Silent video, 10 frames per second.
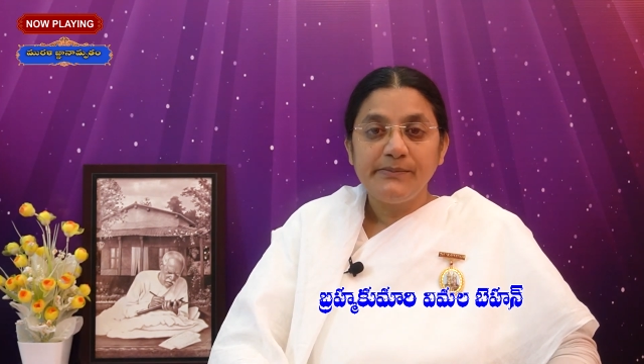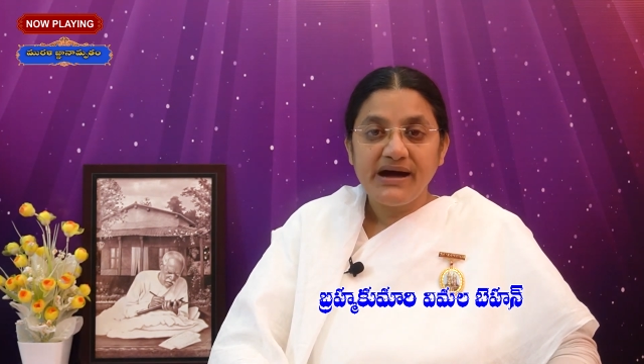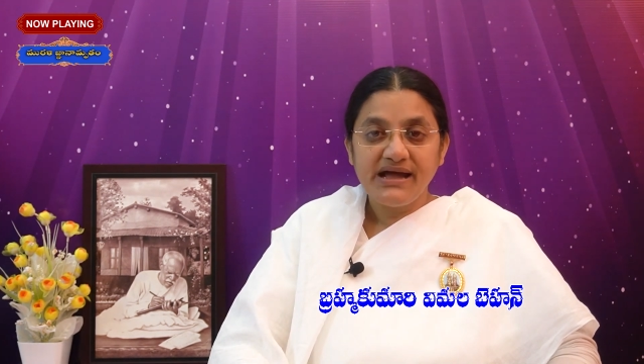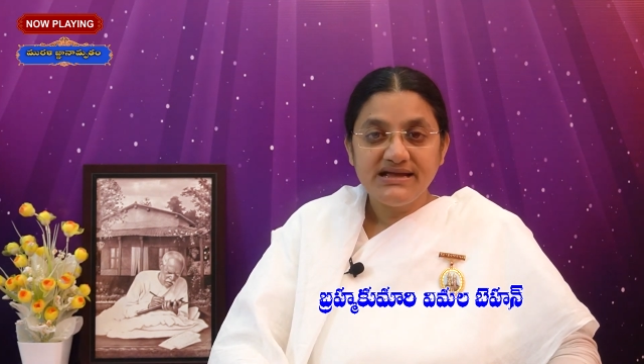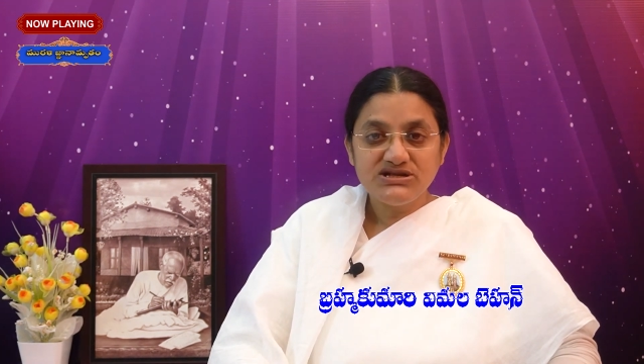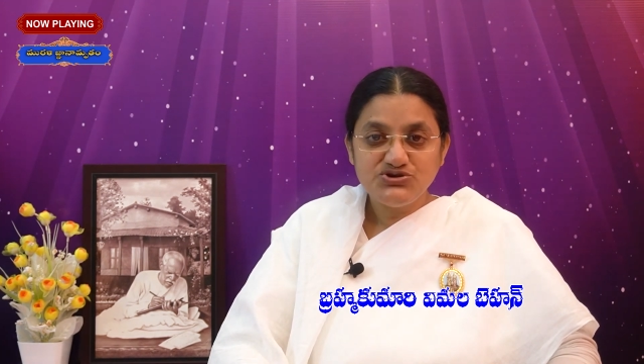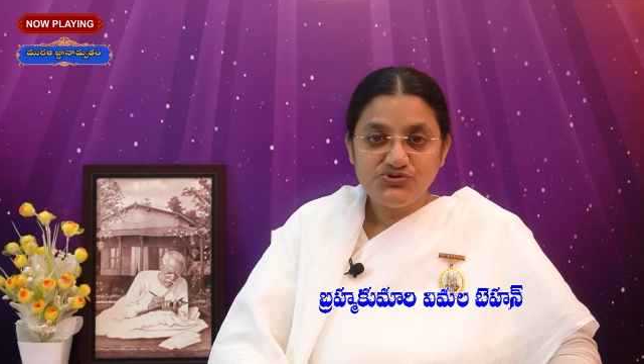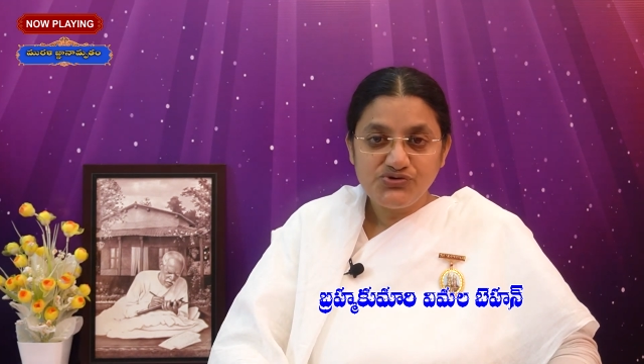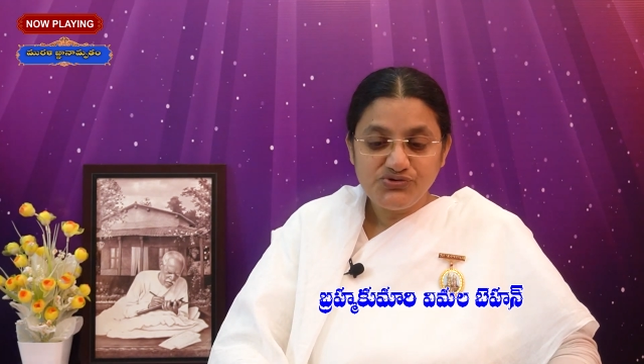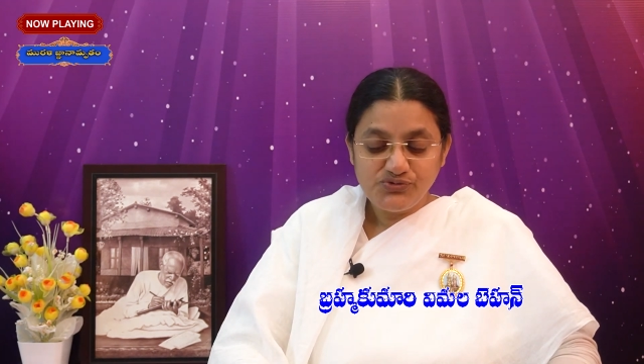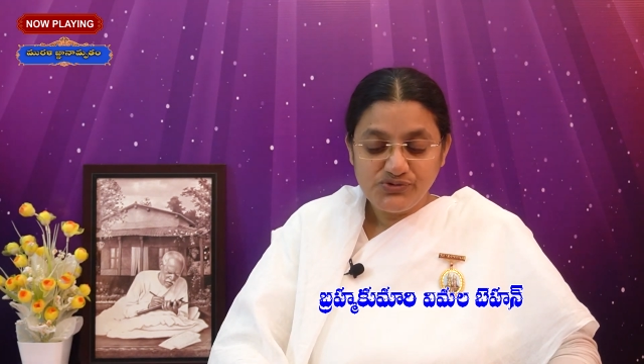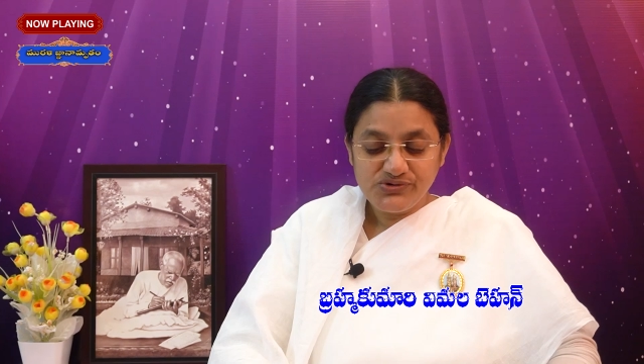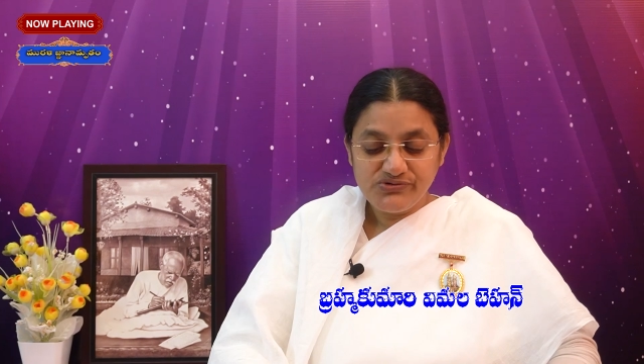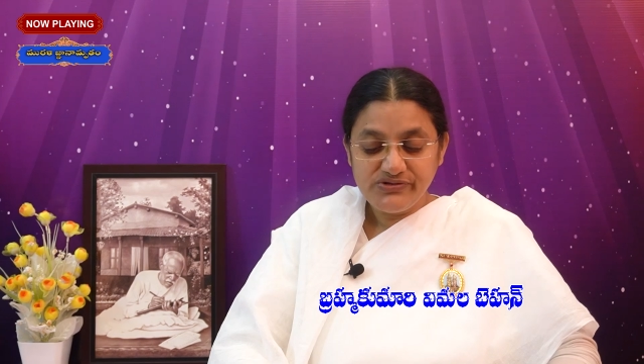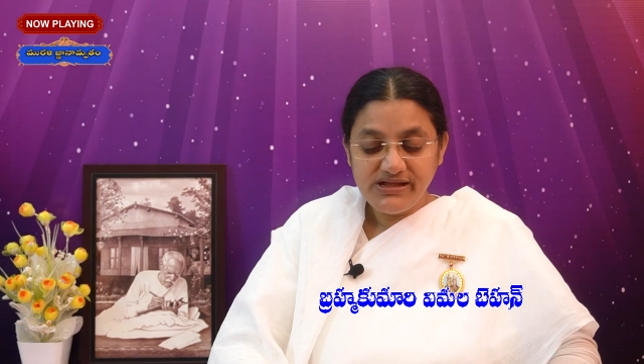మాయ జోరు
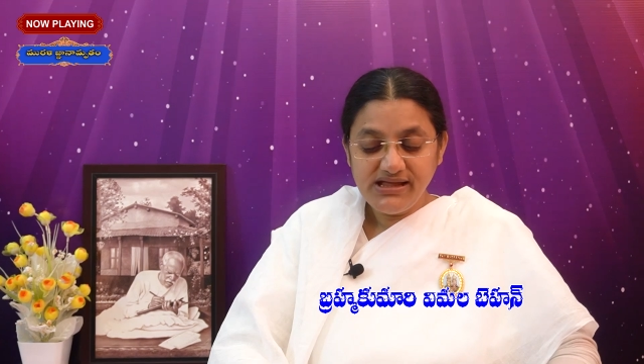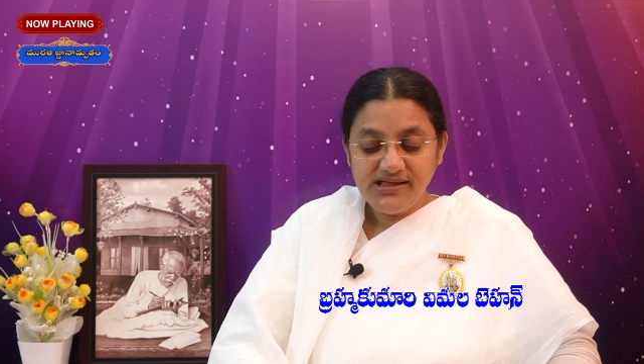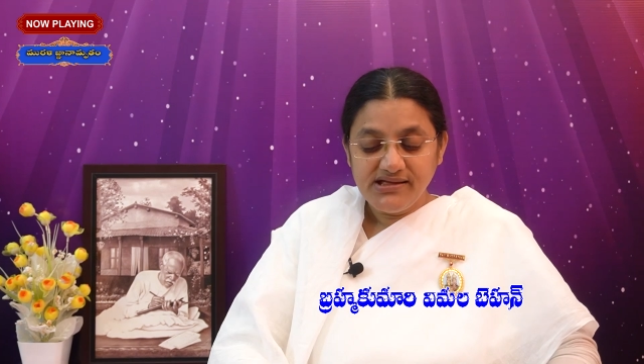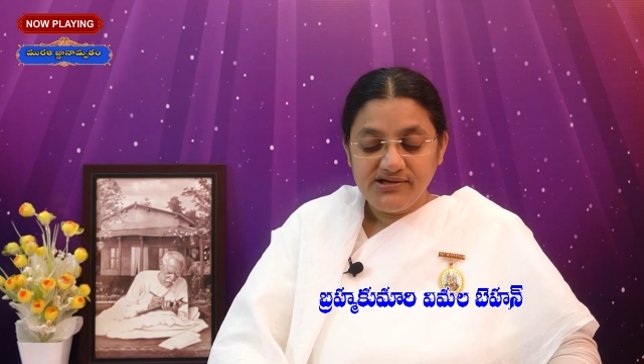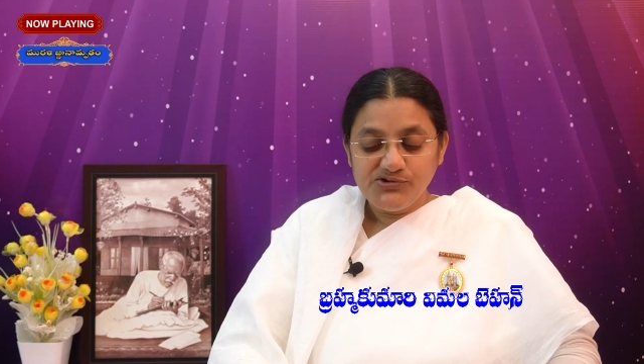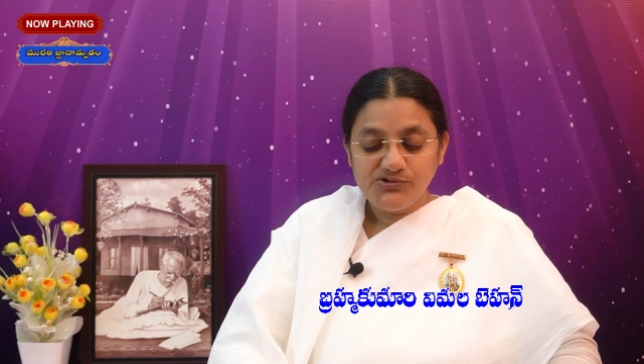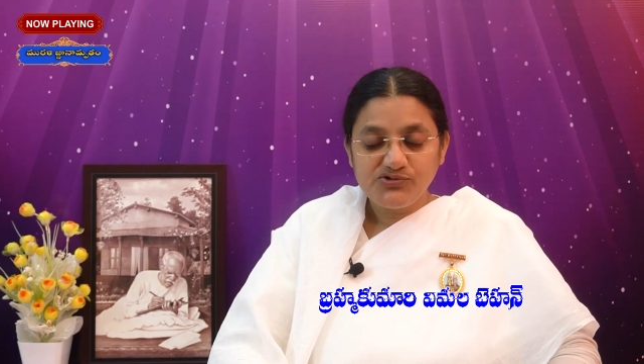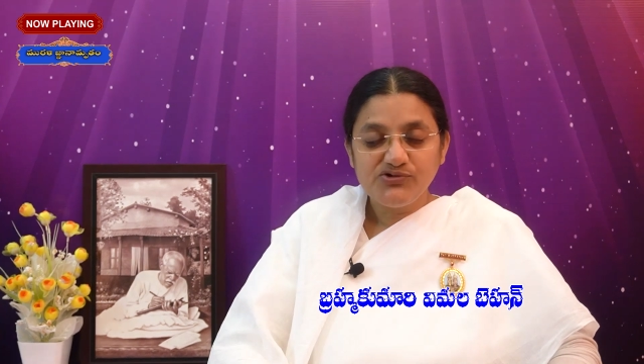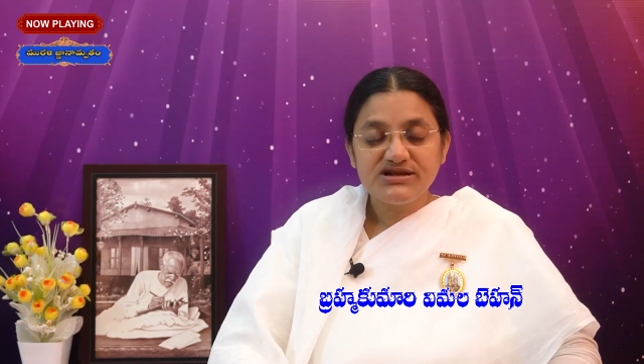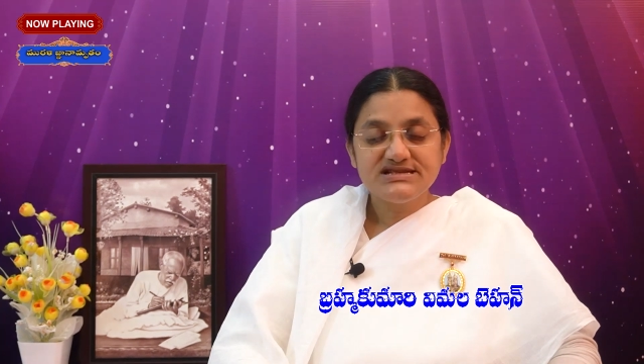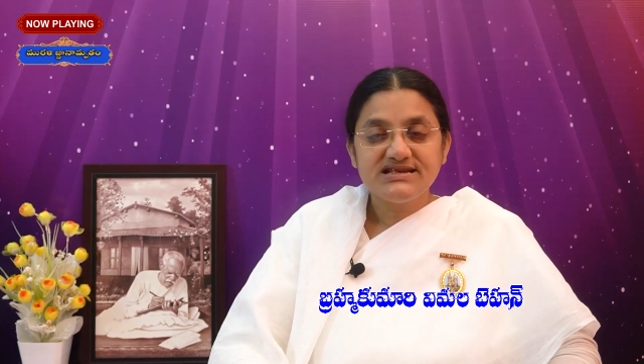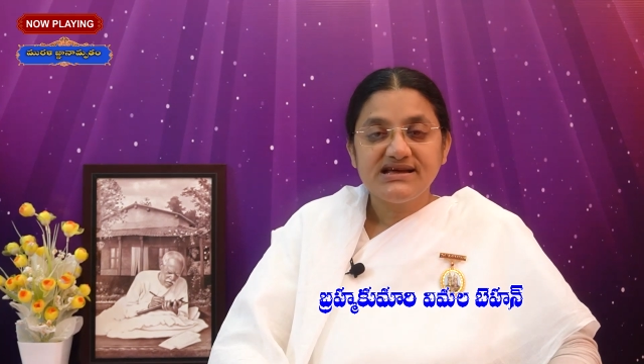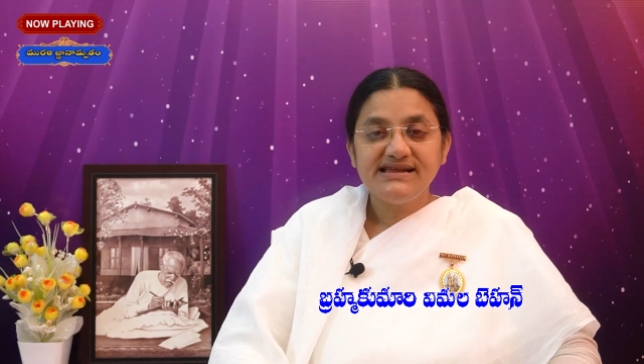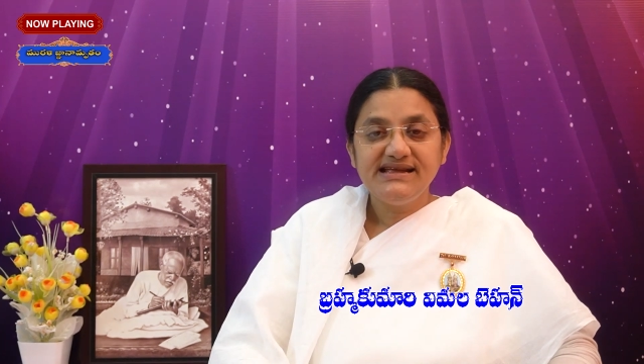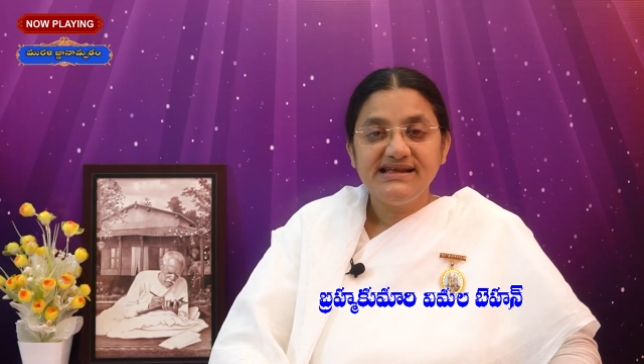ఉంటుంది
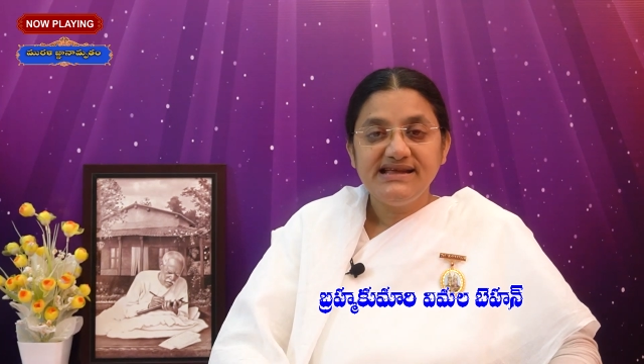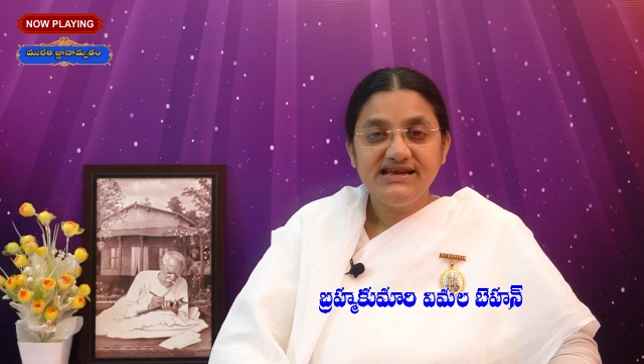ఒక్కొక్కసారి